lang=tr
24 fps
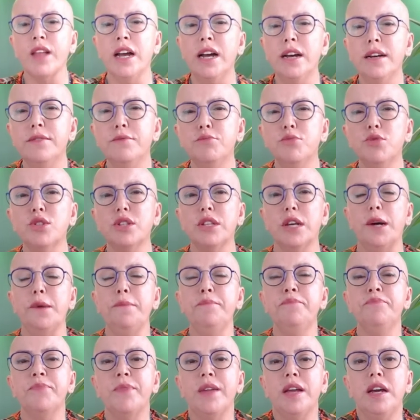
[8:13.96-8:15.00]

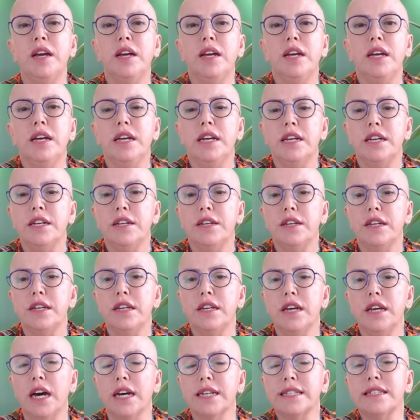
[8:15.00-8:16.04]
Burada
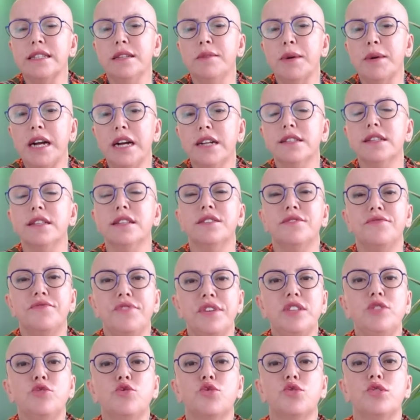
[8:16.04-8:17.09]
e, aslına bakarsanız
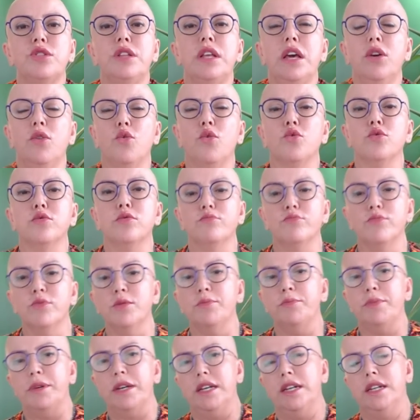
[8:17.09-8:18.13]
Venüs de
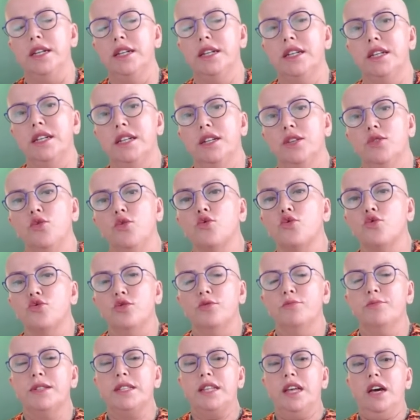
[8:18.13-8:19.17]
olumlu bir e,
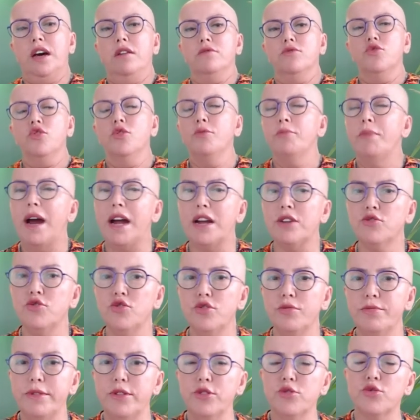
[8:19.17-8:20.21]
görünüm sağlıyor.
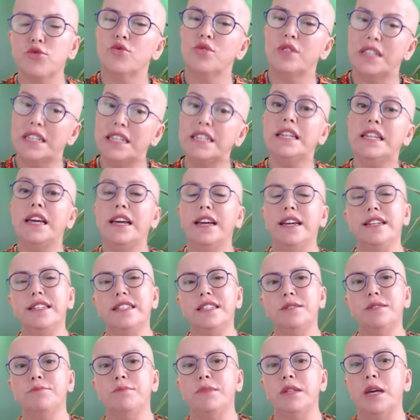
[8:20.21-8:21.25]
Merkür biliyorsunuz yine
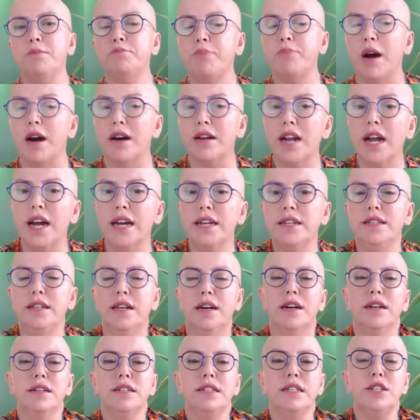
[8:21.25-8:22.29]
eğitimle,
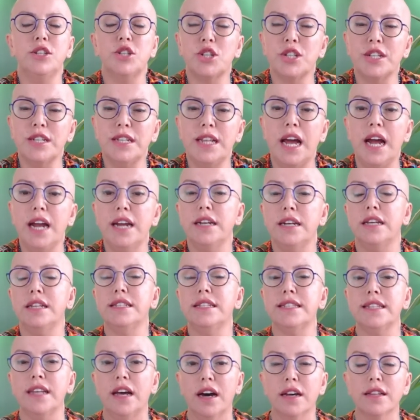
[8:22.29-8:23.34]
parayla, ilişkilerle,
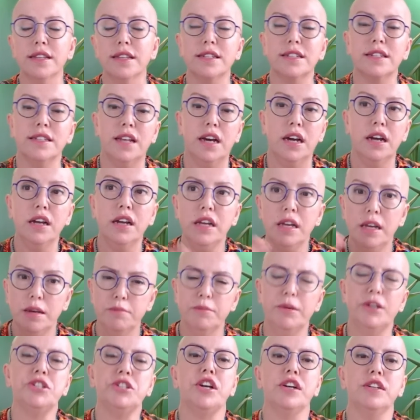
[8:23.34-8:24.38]
sağlıkla
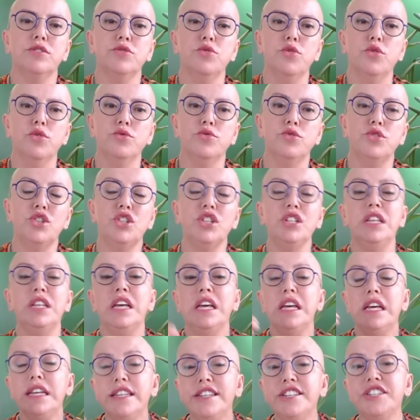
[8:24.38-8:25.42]
Başak'ta olduğu için
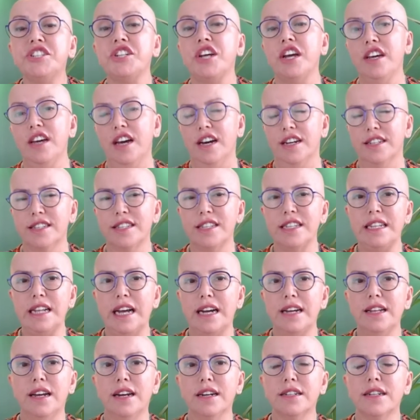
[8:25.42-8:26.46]
iş hayatıyla
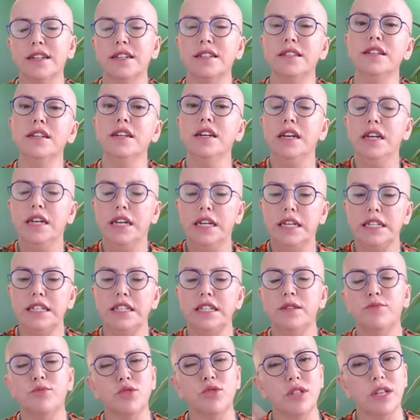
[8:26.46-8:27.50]
alakalı.
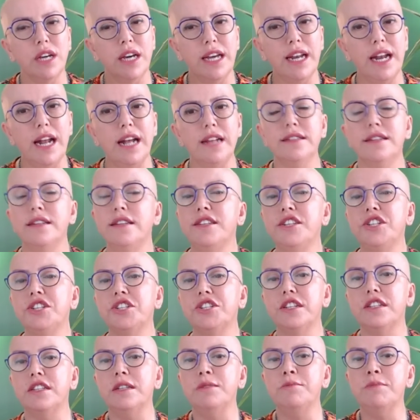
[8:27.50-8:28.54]
Yine burada herhalde
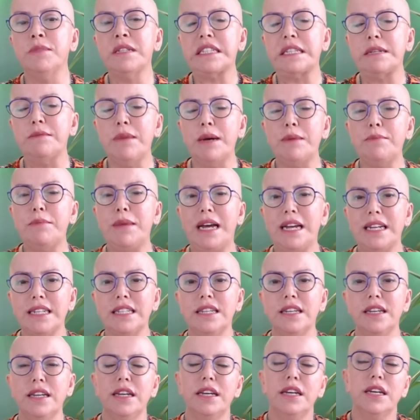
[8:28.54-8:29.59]
iş dediğimiz zaman
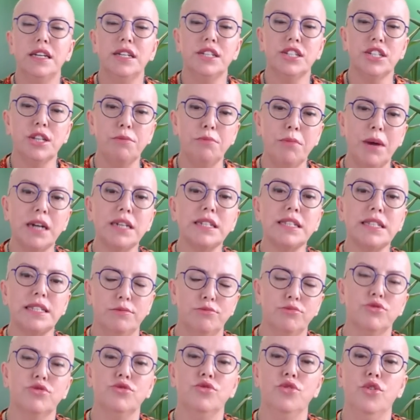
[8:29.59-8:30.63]
belki işte Mars
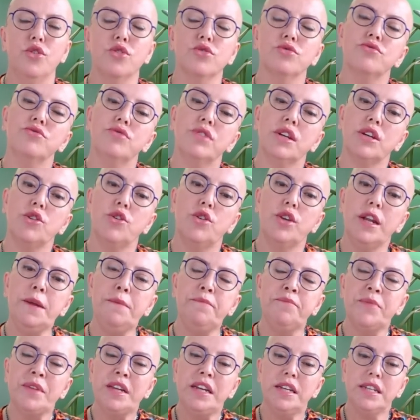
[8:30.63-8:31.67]
da burada olduğuna
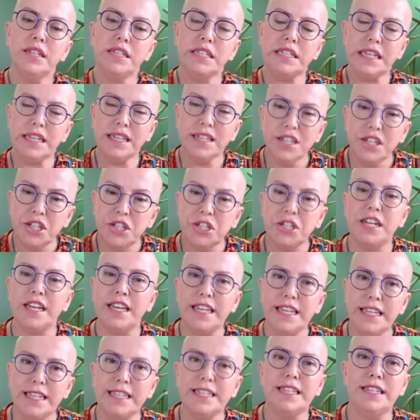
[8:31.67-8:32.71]
göre yine işle
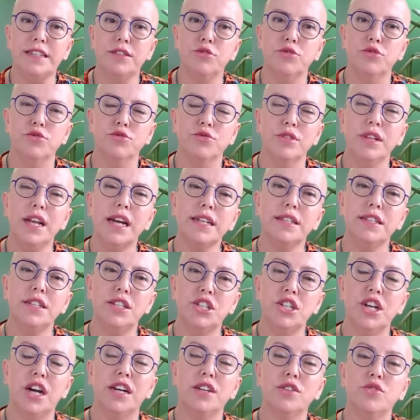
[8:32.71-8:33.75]
ilgili konular,
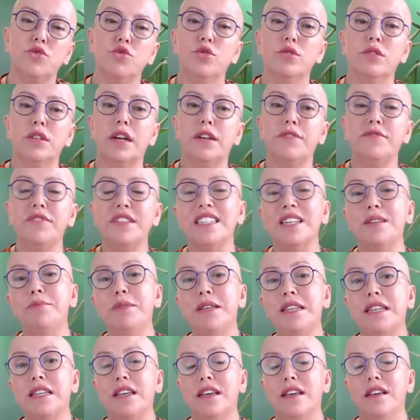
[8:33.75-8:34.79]
ticari konular ve
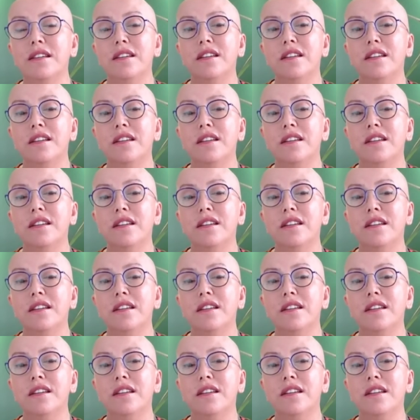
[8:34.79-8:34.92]
tabii ki